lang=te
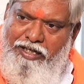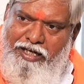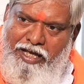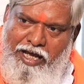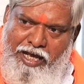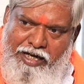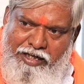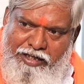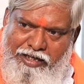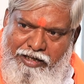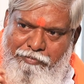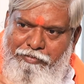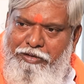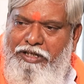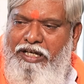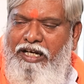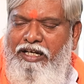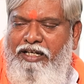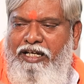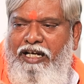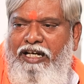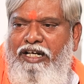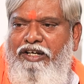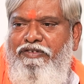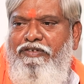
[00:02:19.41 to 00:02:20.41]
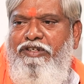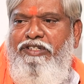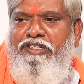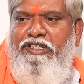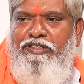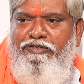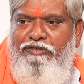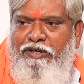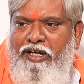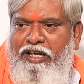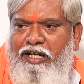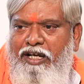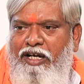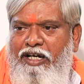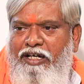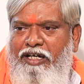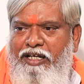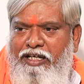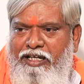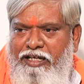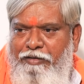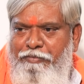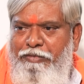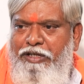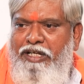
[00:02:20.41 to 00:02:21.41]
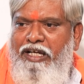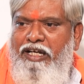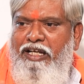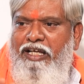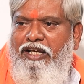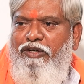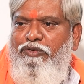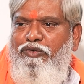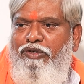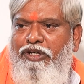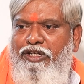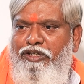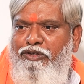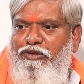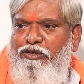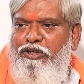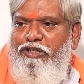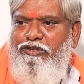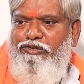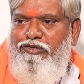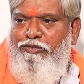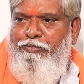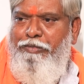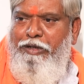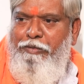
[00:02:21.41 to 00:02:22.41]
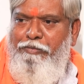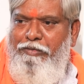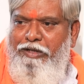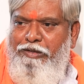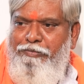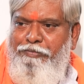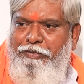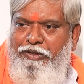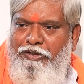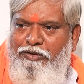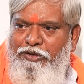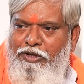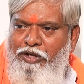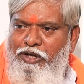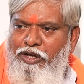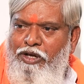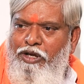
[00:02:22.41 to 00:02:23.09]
నాన్ కెమికల్ కల్టివేషన్ ద్వారా అంటే కెమికల్ వేయకుండా యూరియా సూపర్ ఫాస్ఫేట్